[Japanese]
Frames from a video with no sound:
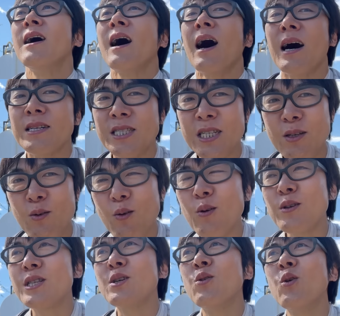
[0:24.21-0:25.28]
八
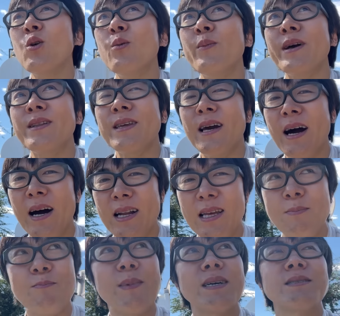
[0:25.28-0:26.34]
王子方面にあ
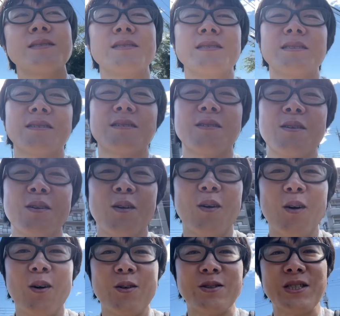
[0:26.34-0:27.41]
ります
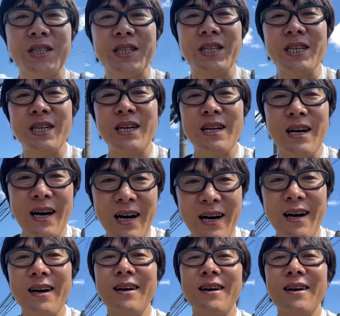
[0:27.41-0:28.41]
こちら、